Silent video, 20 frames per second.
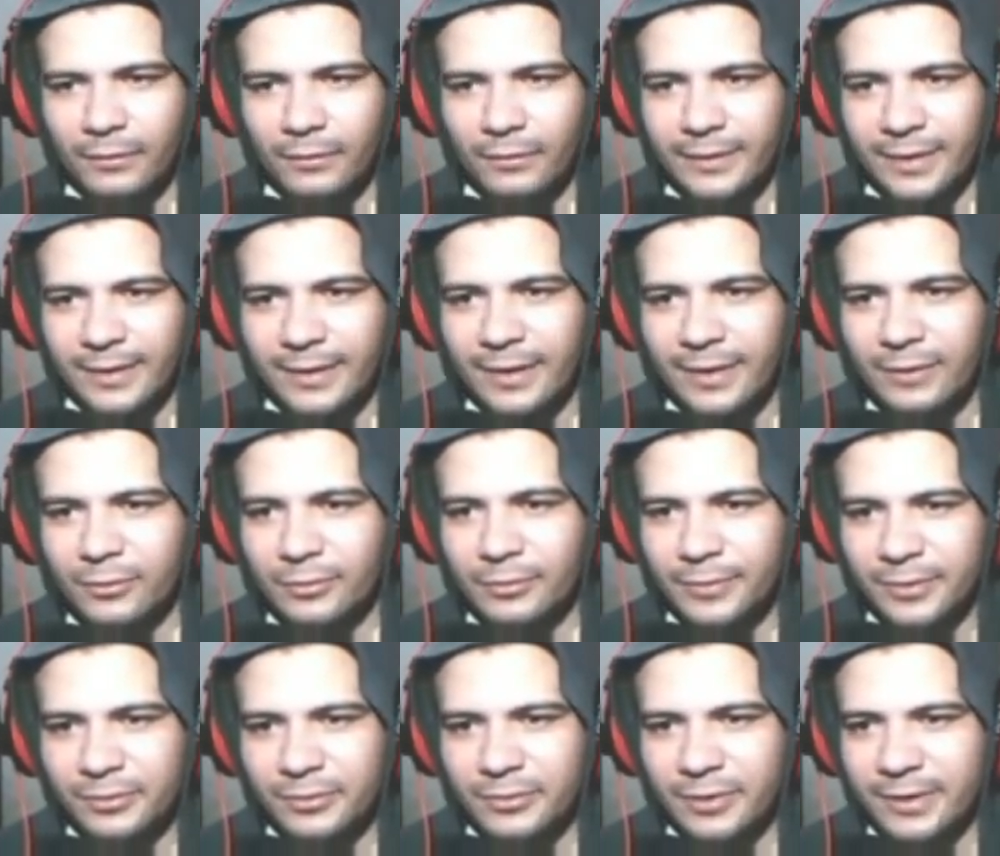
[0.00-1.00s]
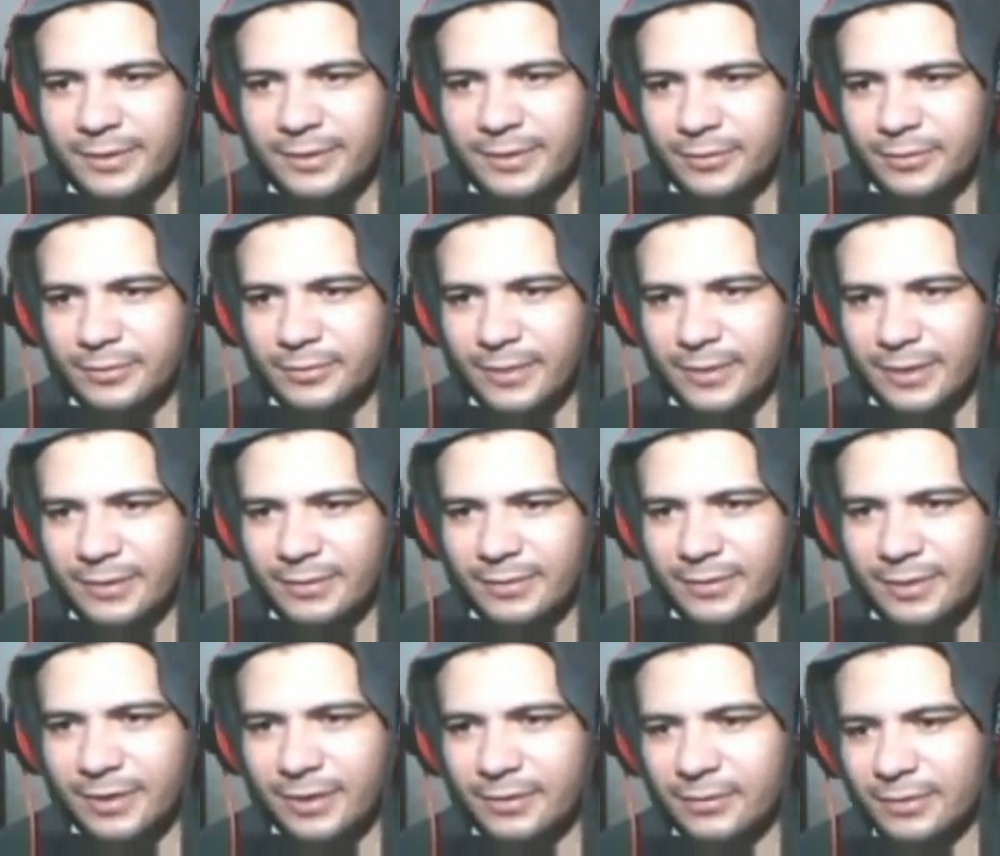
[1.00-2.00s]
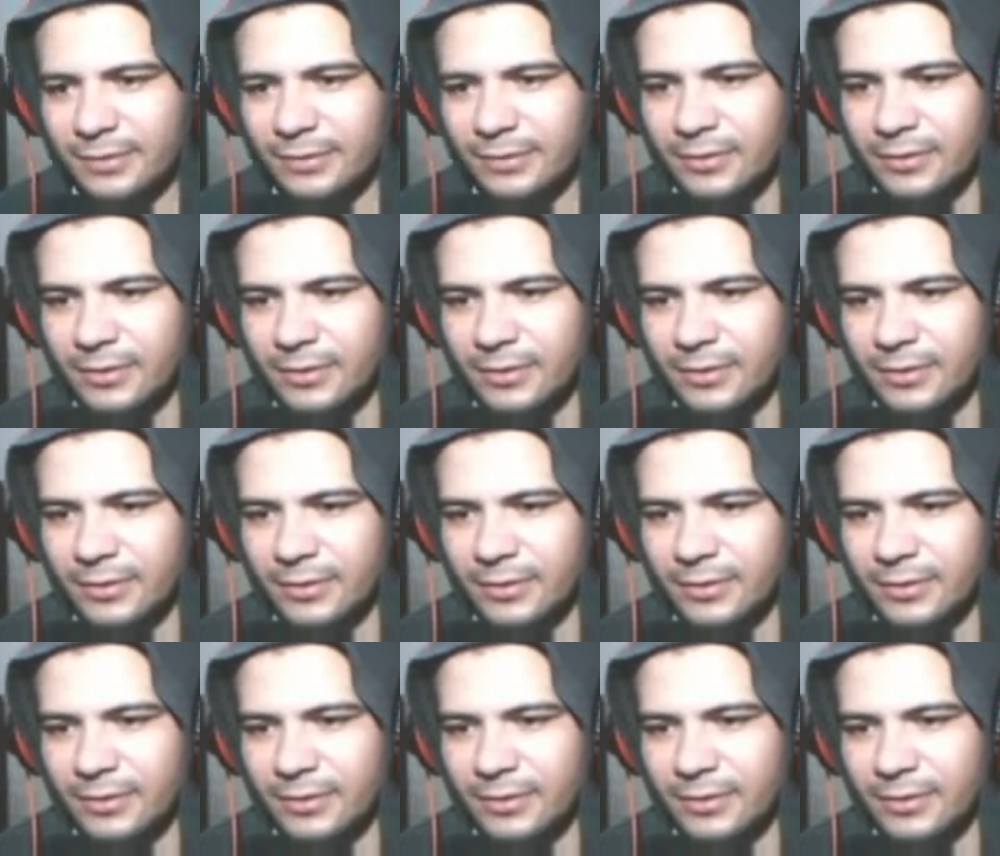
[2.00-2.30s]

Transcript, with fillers: Tem que ir lá dormir, escureceu demais, tá doido?